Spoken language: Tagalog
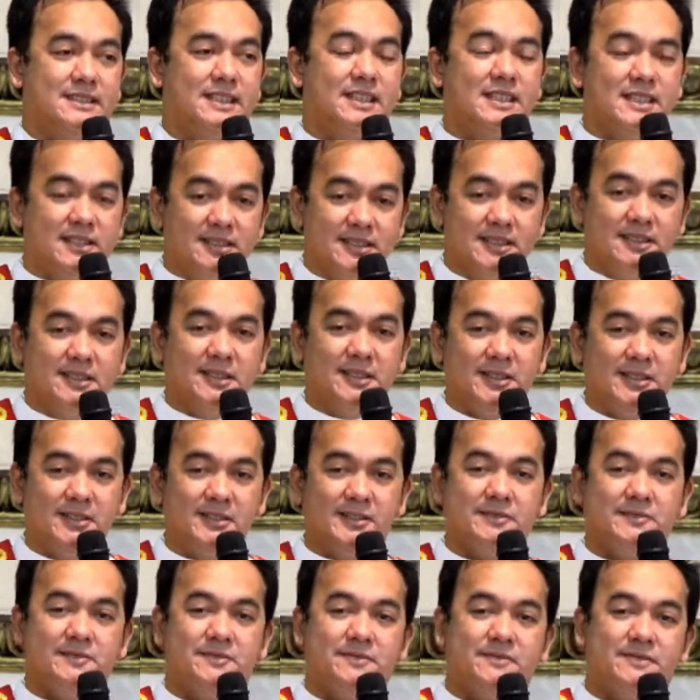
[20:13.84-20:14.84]
Ano,
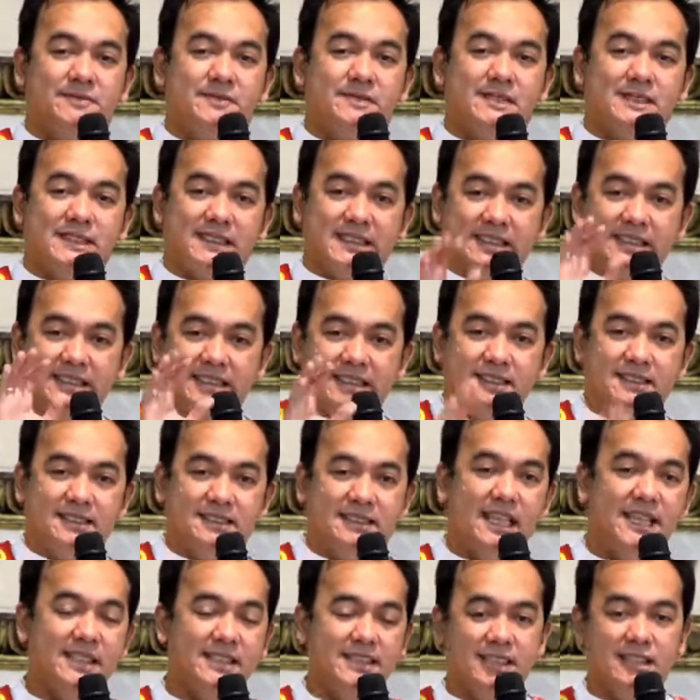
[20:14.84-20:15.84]

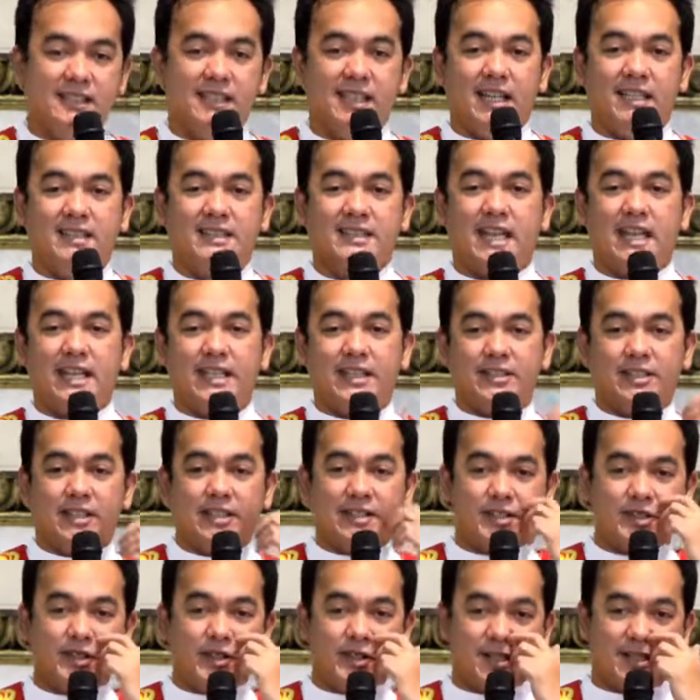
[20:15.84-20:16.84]
naintindihan tayo
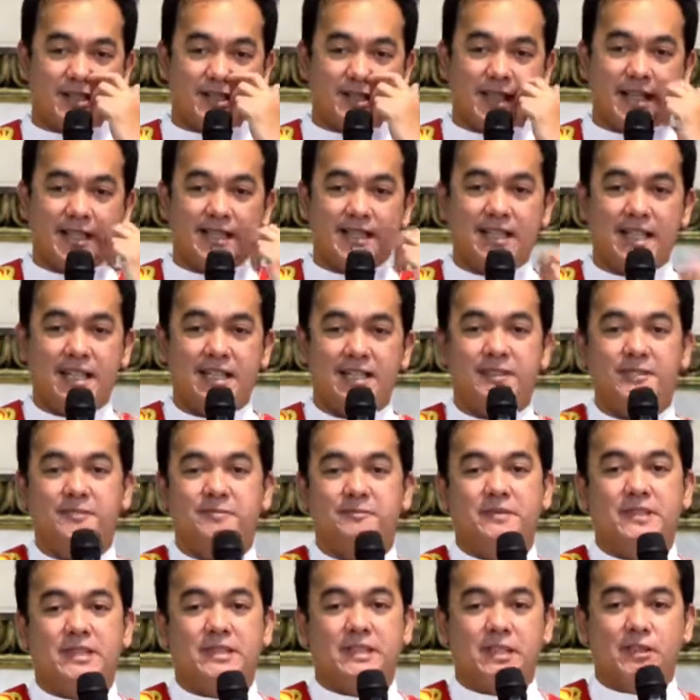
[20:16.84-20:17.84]
ng Diyos dyan,
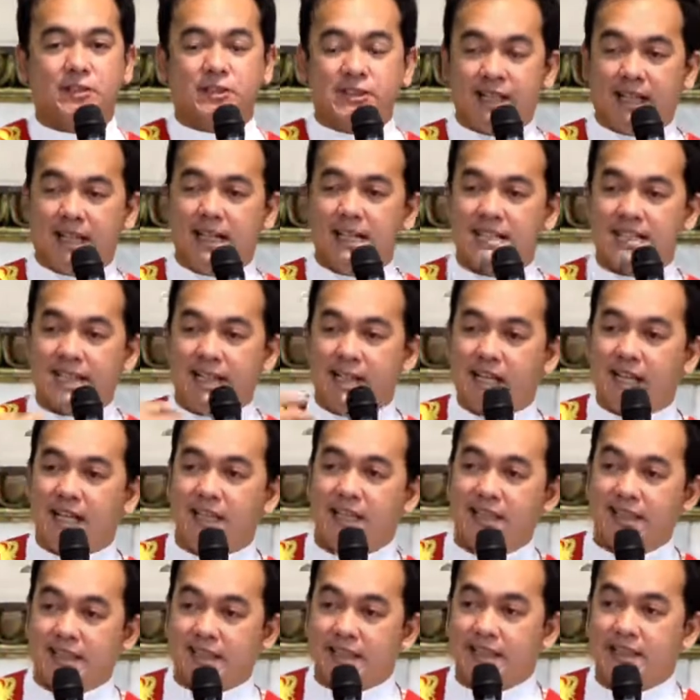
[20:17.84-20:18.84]
ha? Kung
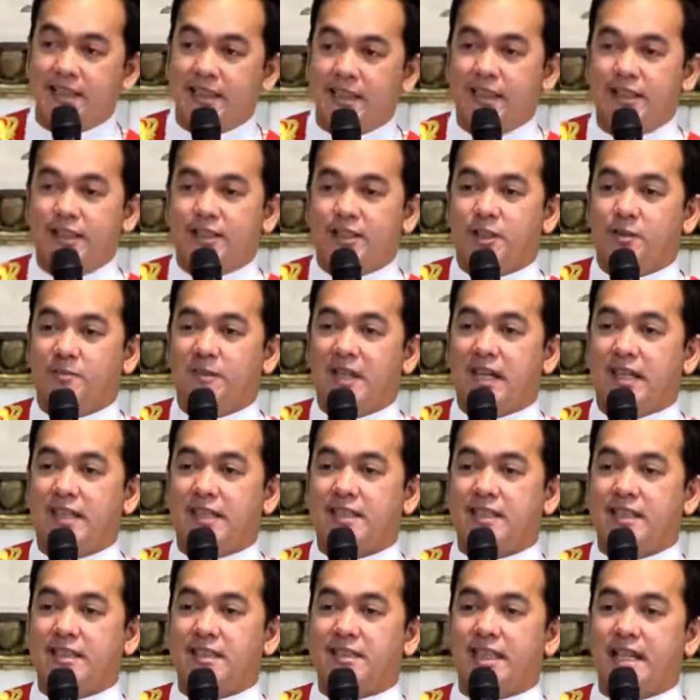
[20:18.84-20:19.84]
sakasakaling
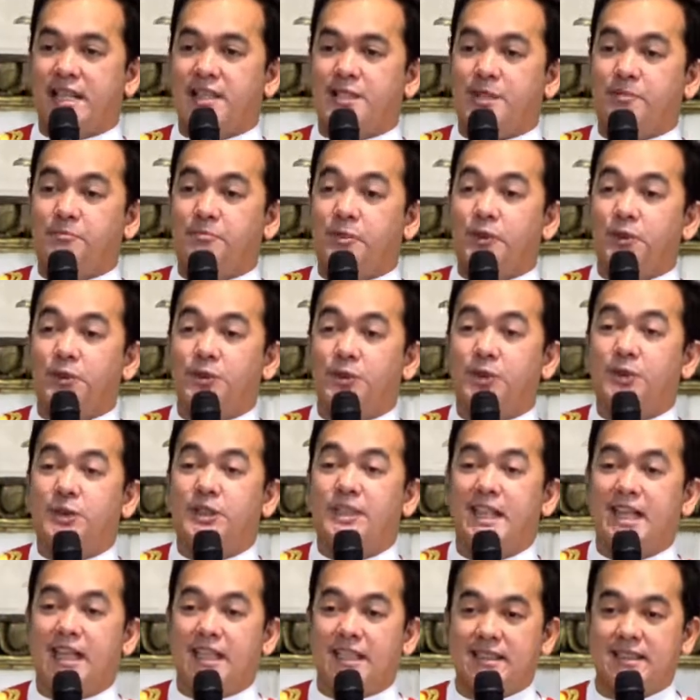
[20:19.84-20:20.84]
dumarating tayo sa
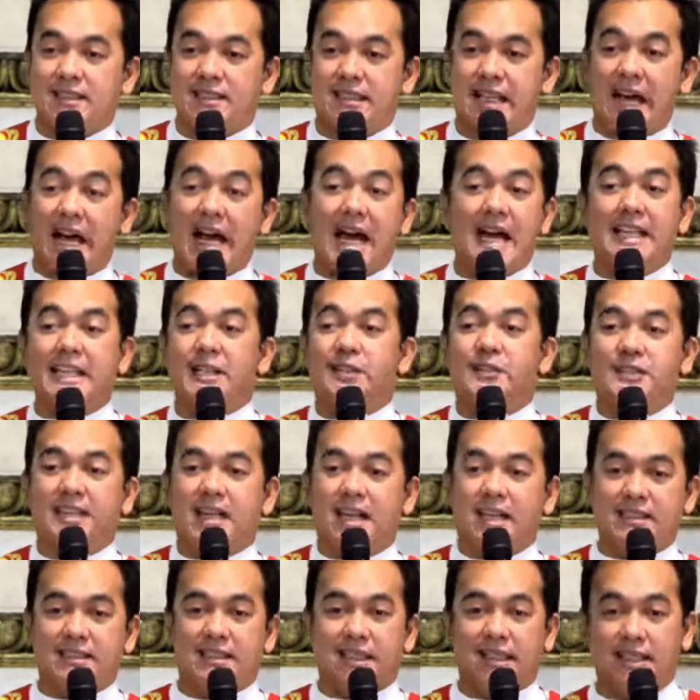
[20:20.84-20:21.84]
puntong yan na ayaw
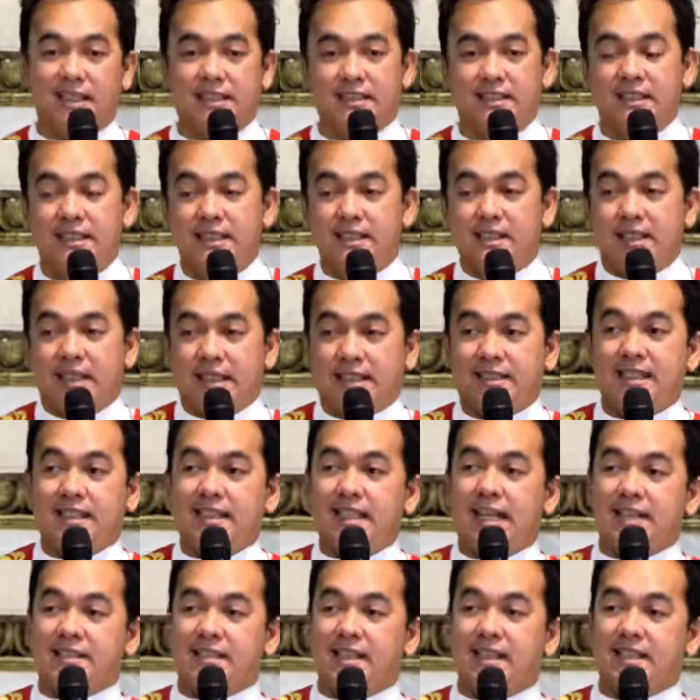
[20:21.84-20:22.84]
natin at
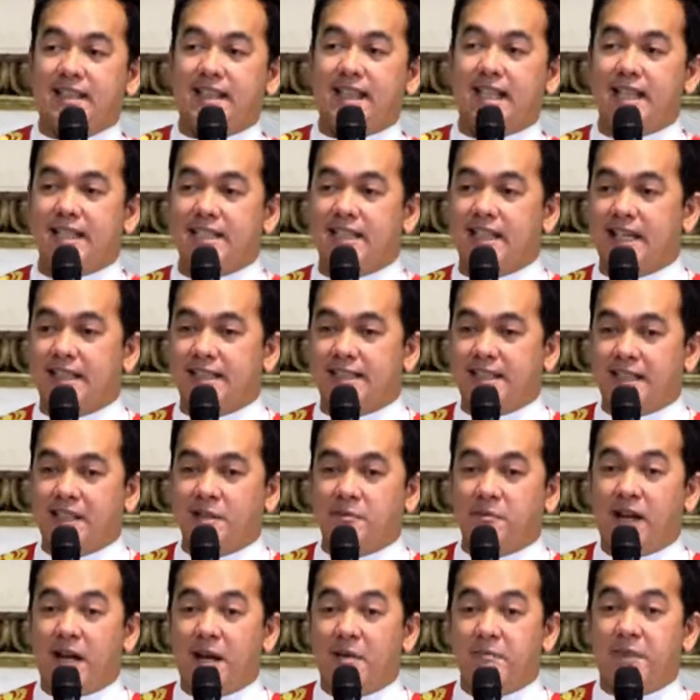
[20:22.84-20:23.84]
tinatanggihan natin
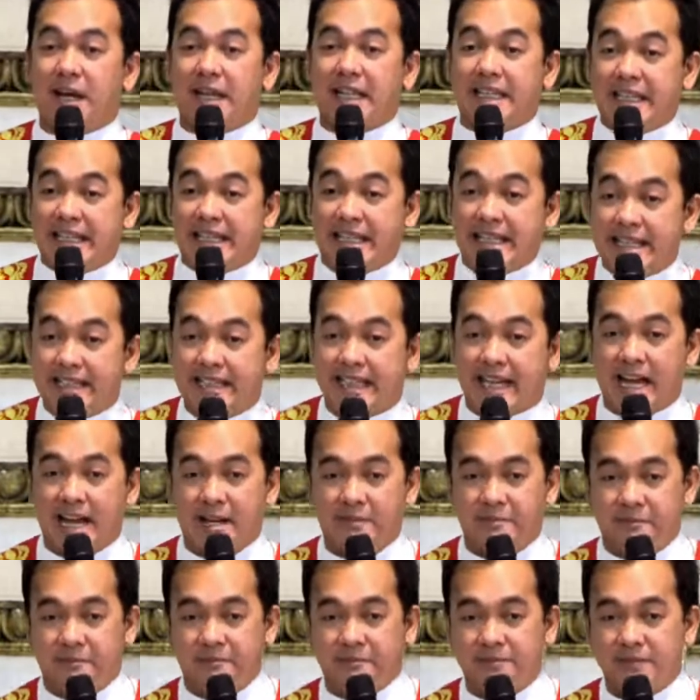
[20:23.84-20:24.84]
ng mga
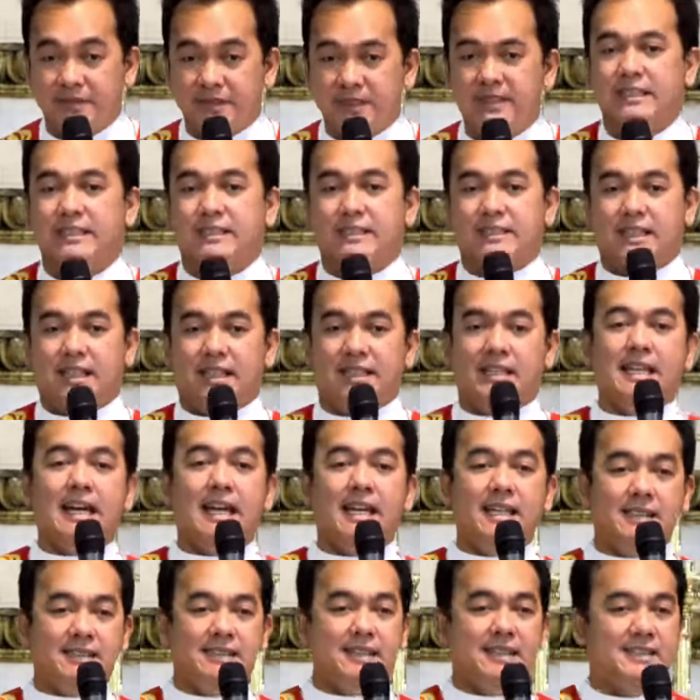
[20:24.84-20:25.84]
paghihirap, eh
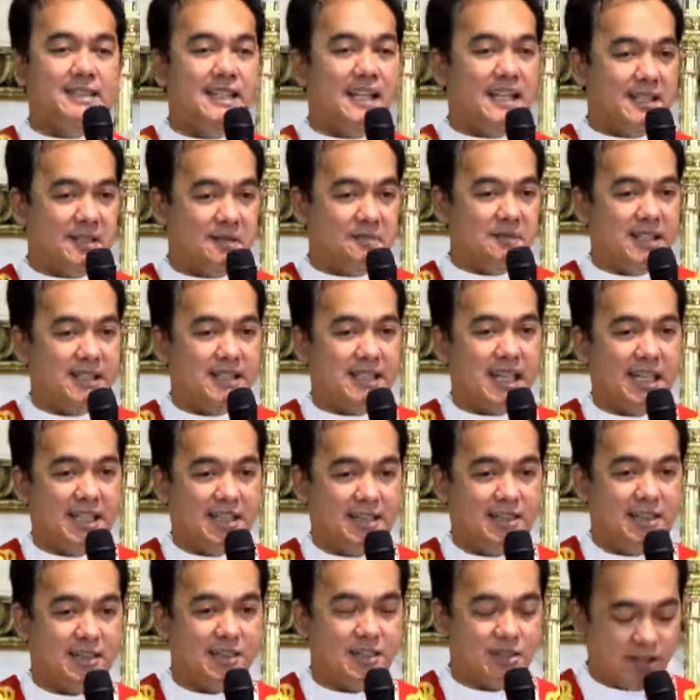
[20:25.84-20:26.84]
naintindihan naman
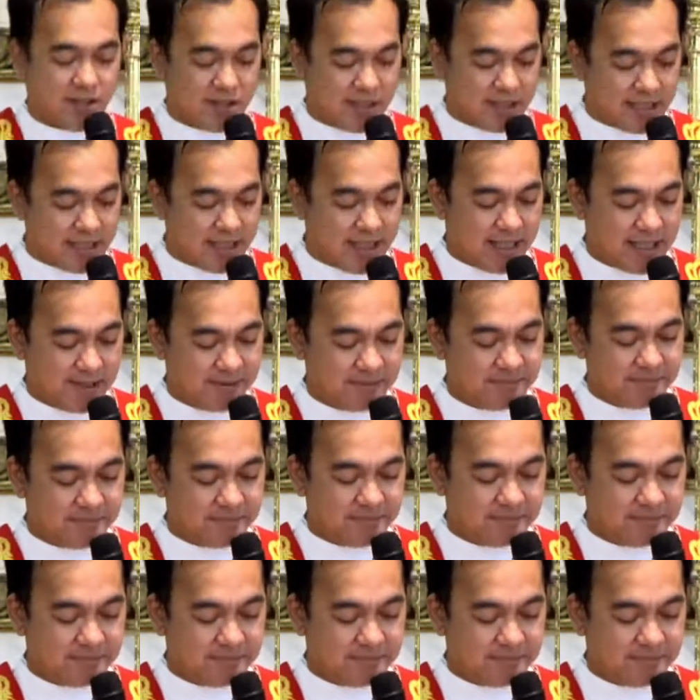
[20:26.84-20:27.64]
tayo ng Diyos yan.